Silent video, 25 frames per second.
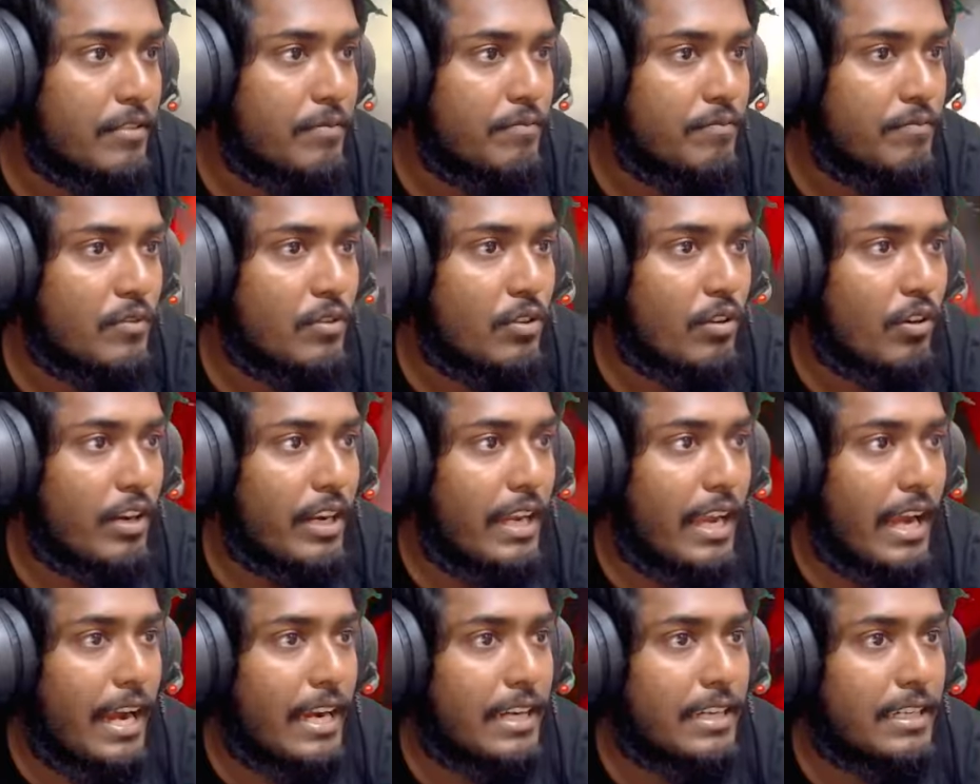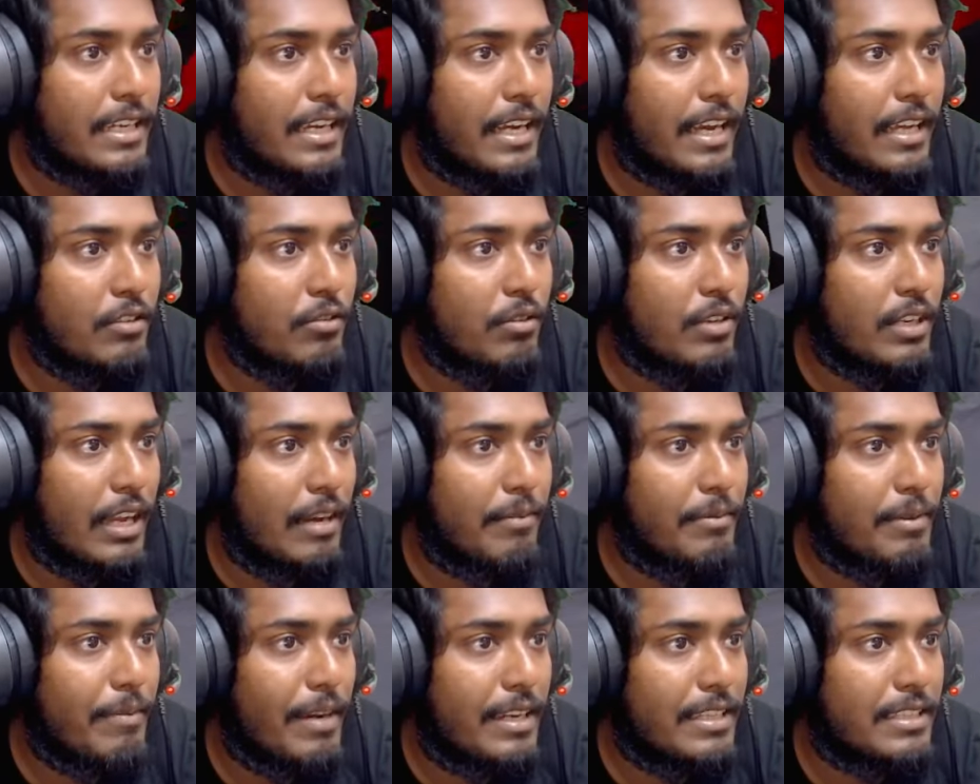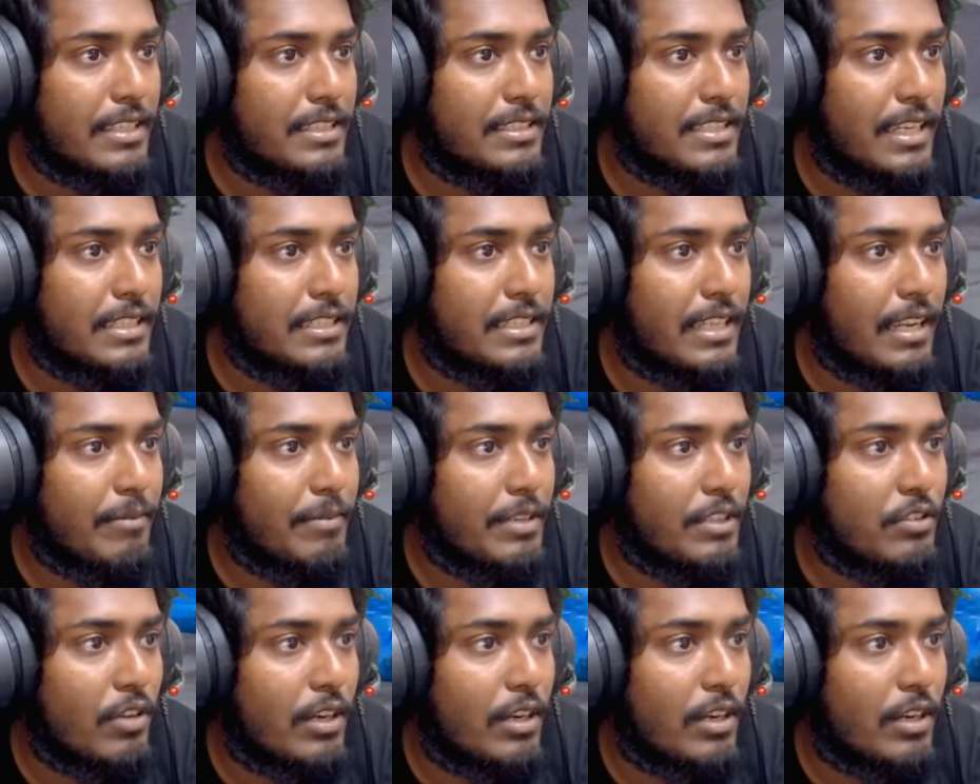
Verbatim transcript: তোরে আটকা ধরে আমি মারতে চাইছিলাম রে তোরে